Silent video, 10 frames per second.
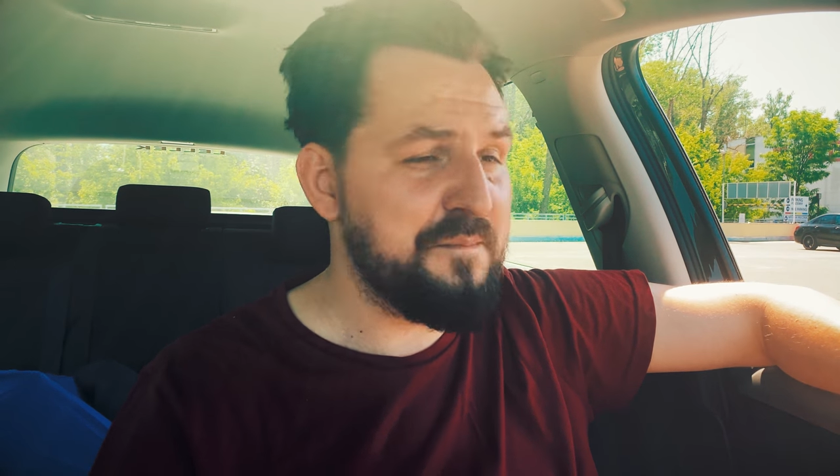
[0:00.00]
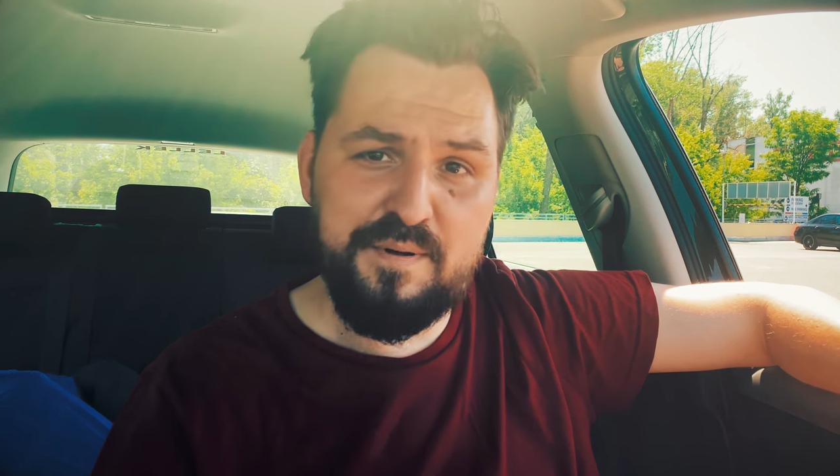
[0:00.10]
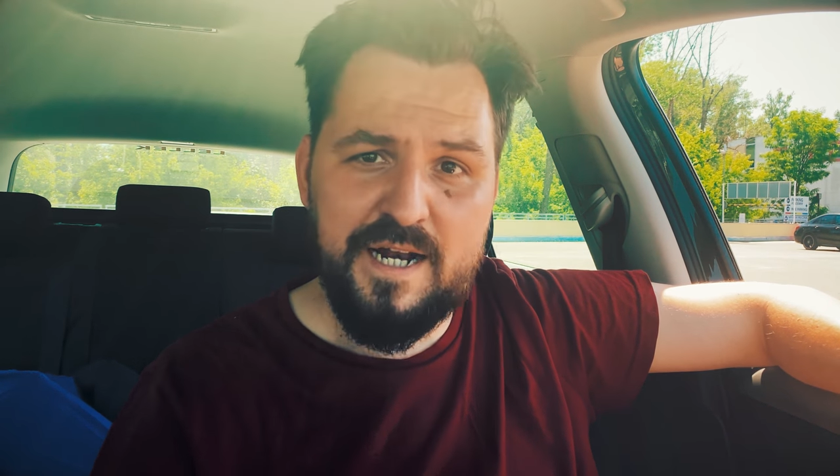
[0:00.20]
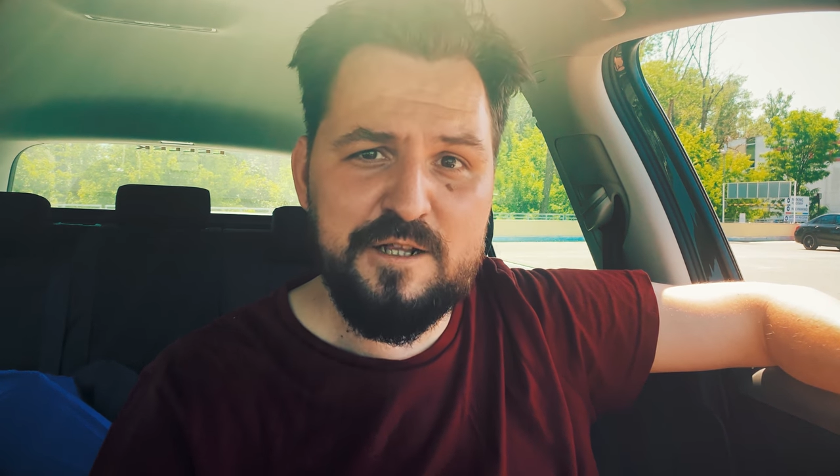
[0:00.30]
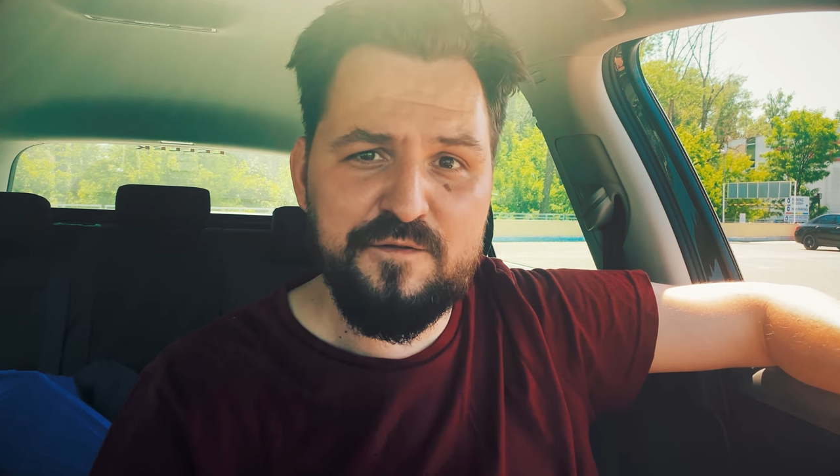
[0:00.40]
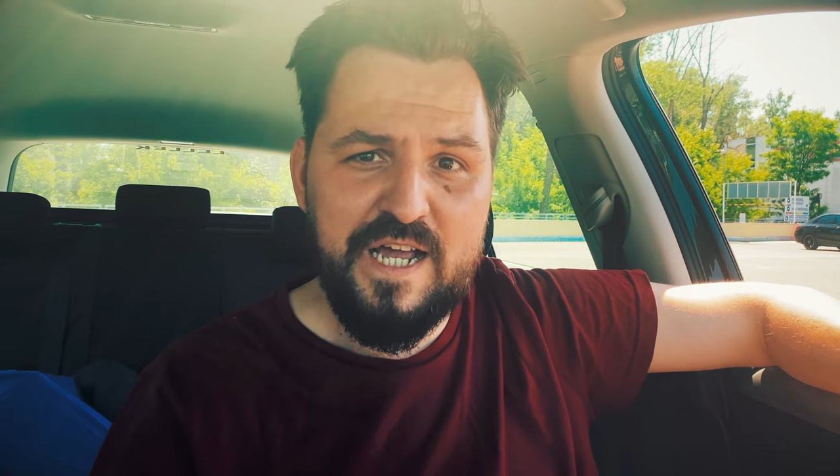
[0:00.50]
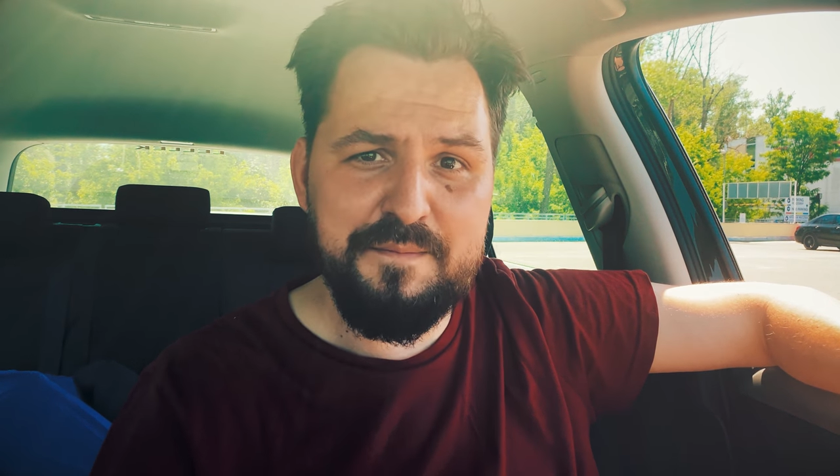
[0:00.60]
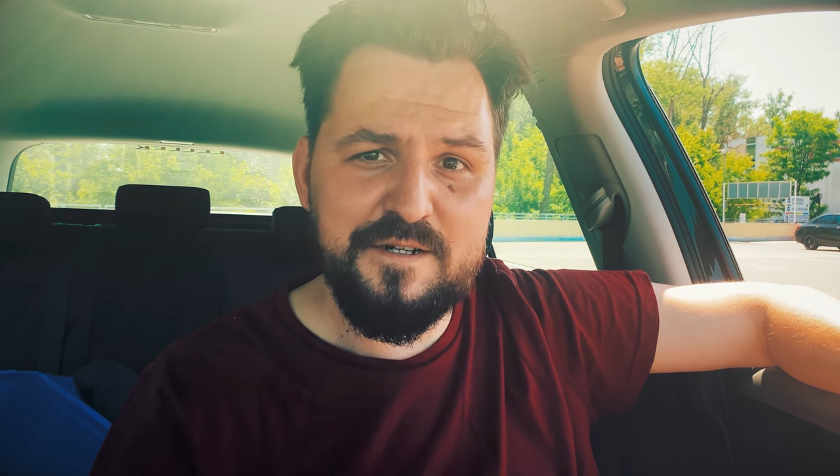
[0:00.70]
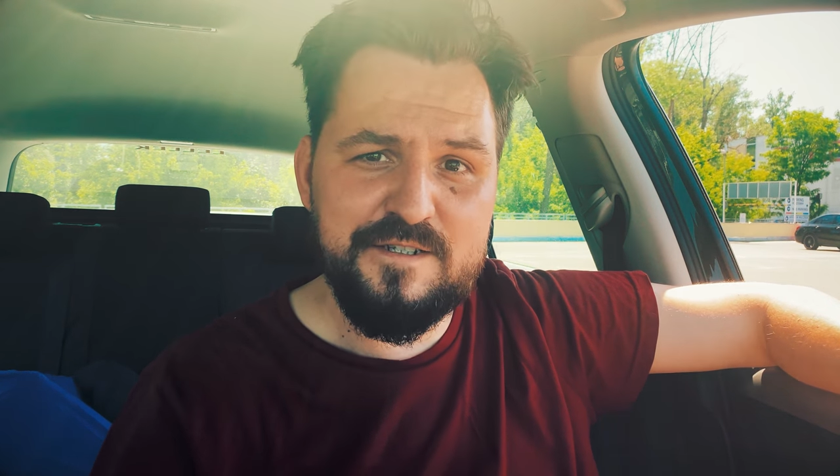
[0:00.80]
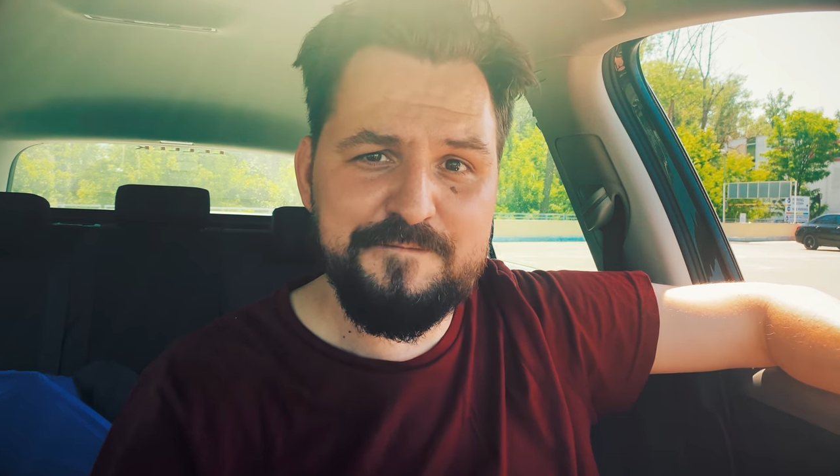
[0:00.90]
Planet of
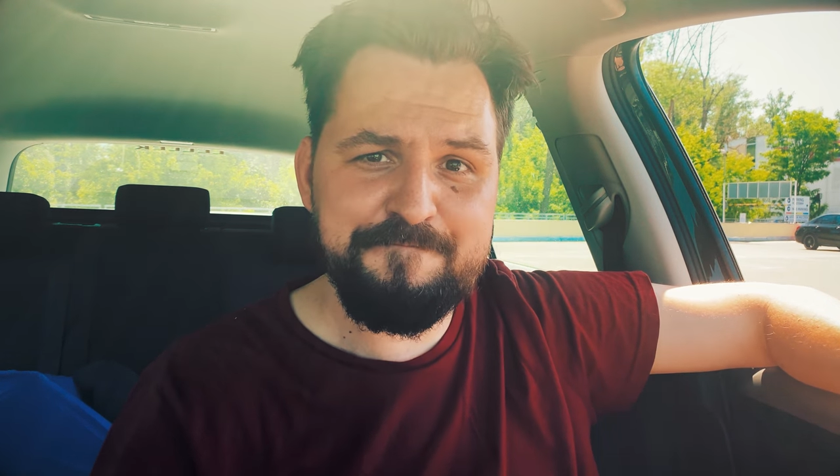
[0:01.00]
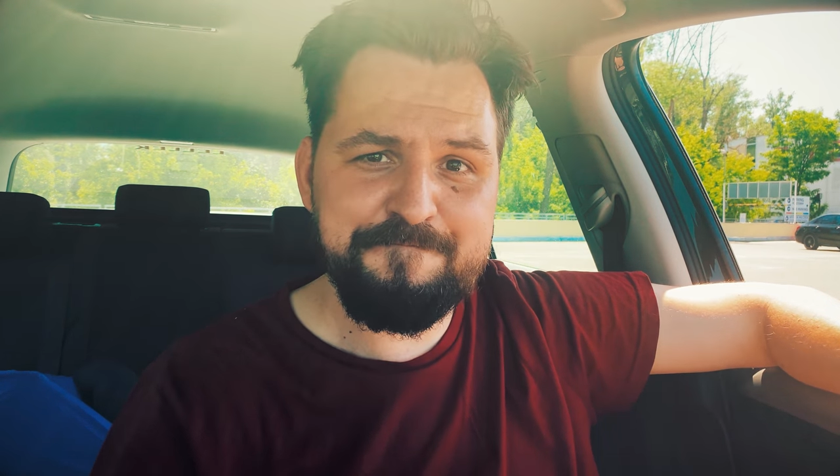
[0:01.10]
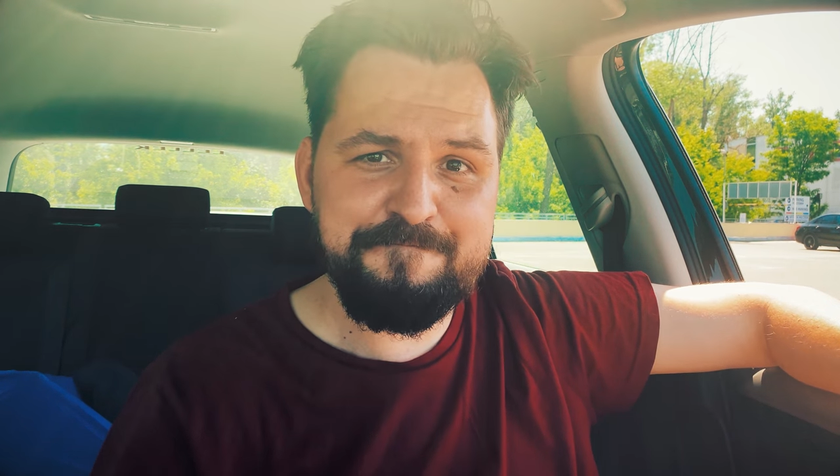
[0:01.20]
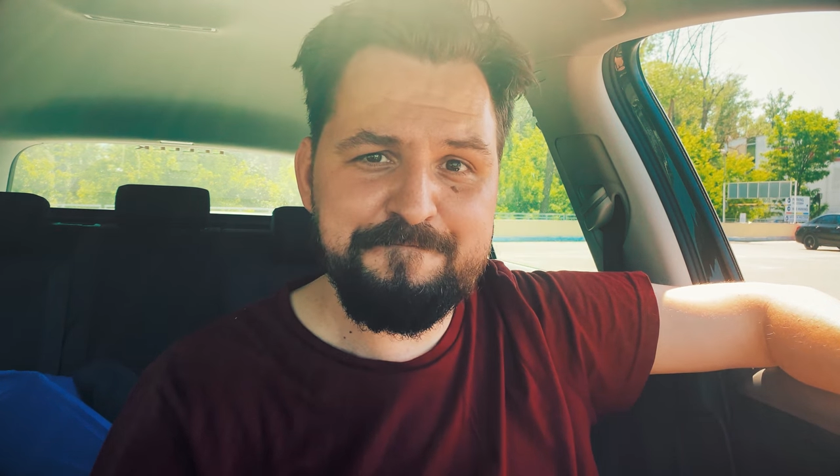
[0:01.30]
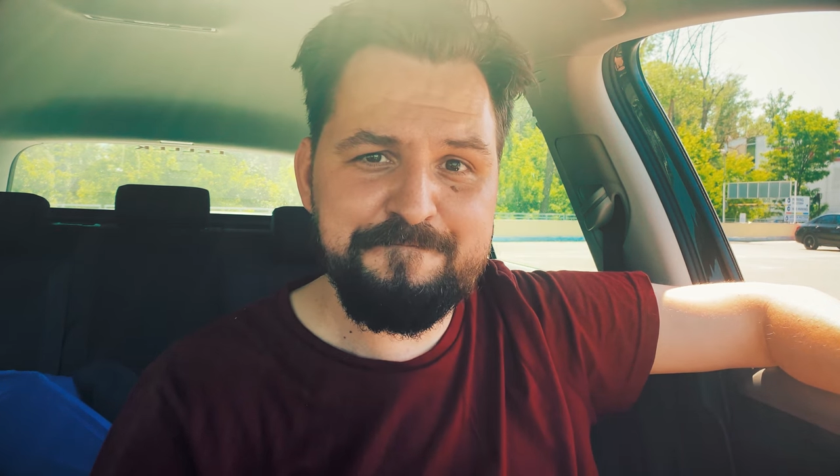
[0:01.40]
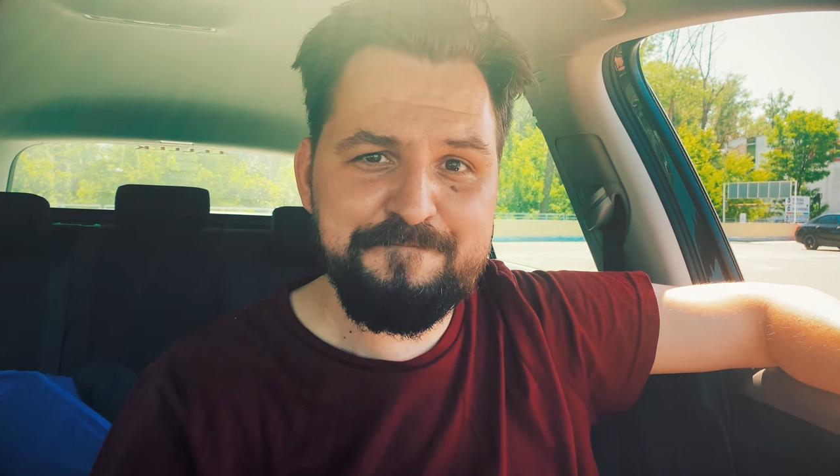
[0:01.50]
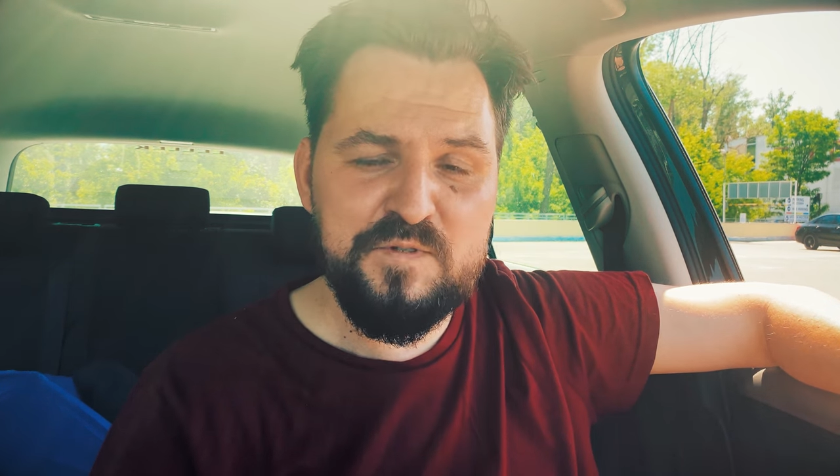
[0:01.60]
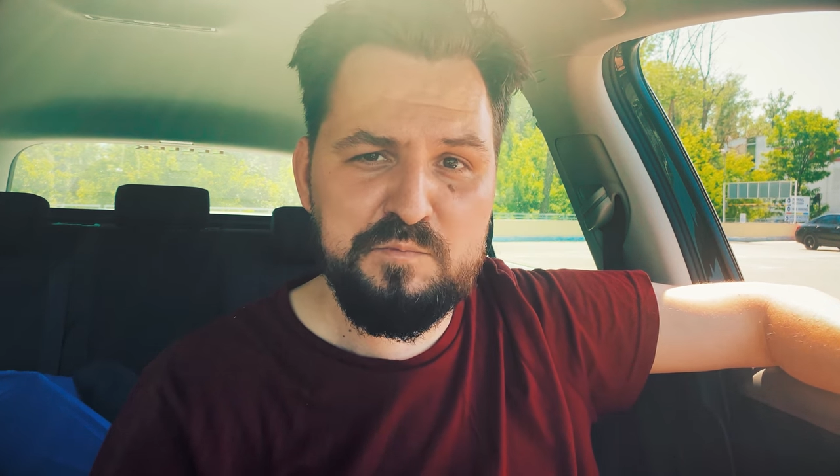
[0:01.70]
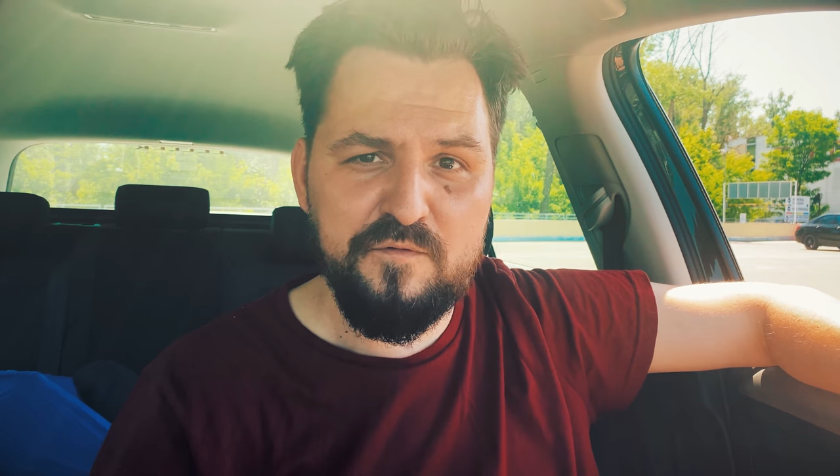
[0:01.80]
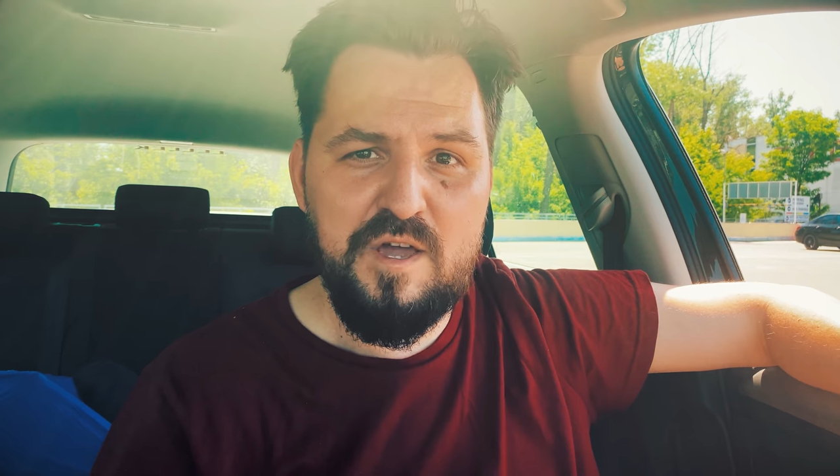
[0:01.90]
Gamers.
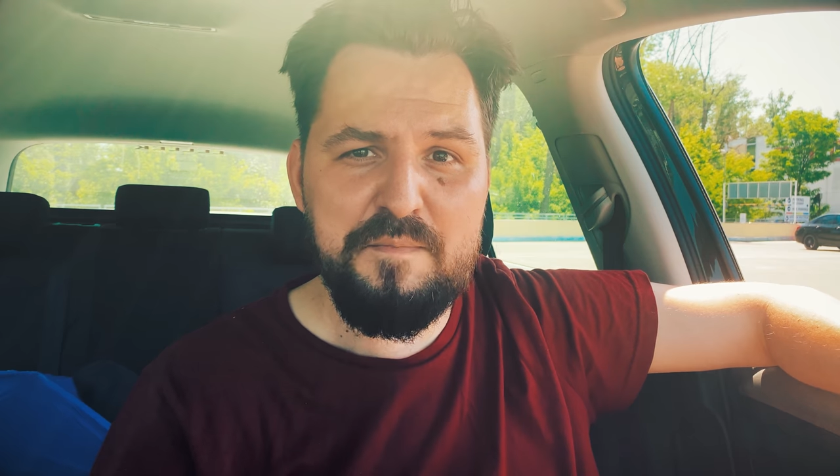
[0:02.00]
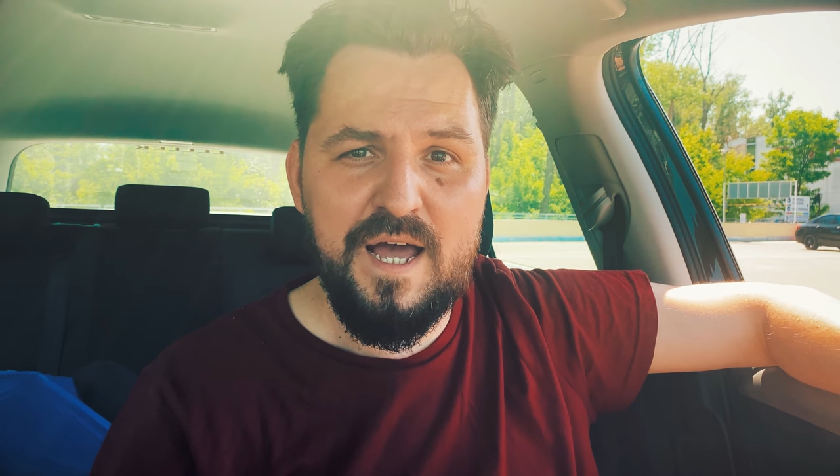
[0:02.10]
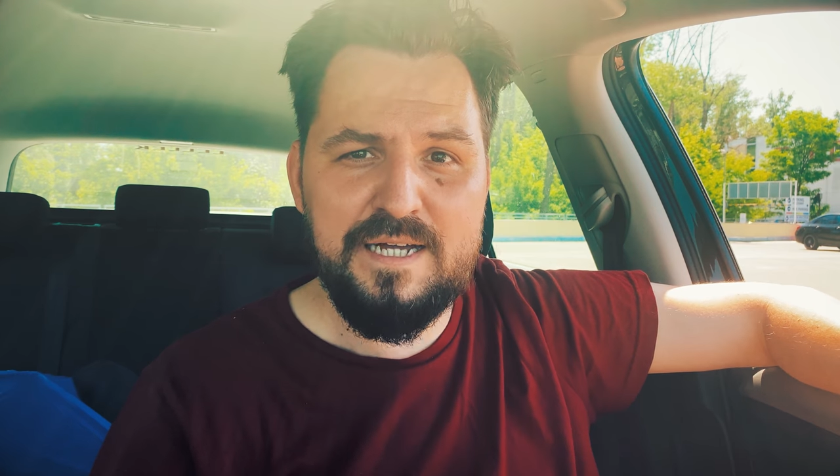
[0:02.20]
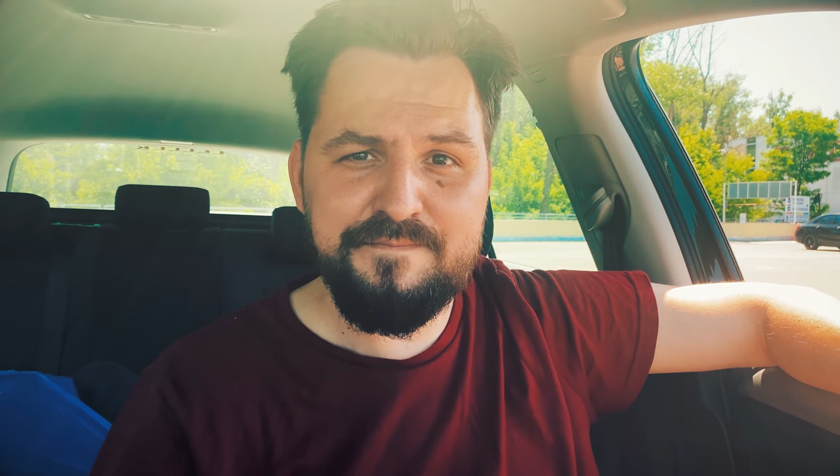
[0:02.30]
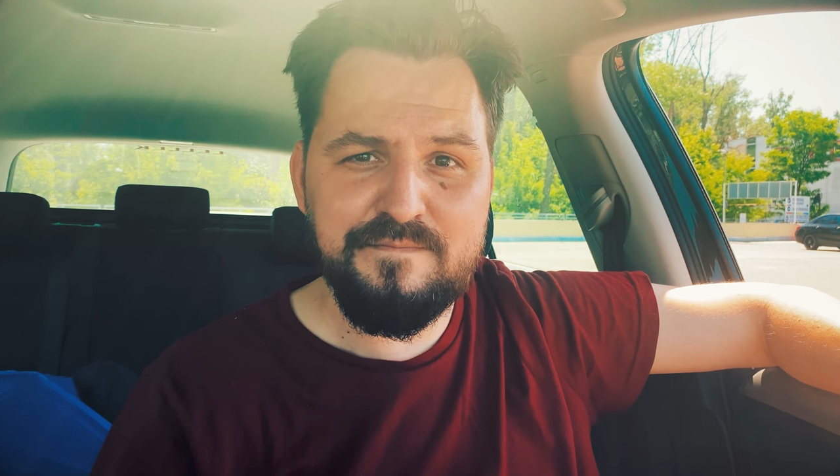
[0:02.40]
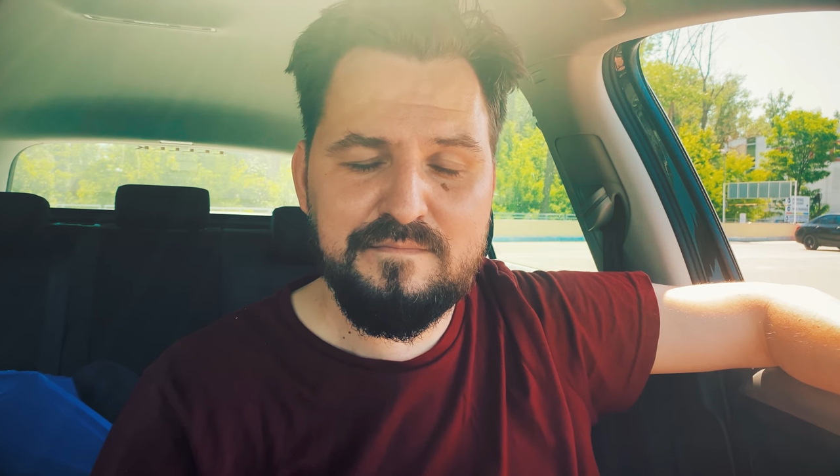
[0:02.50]
Tu mówiłem ja,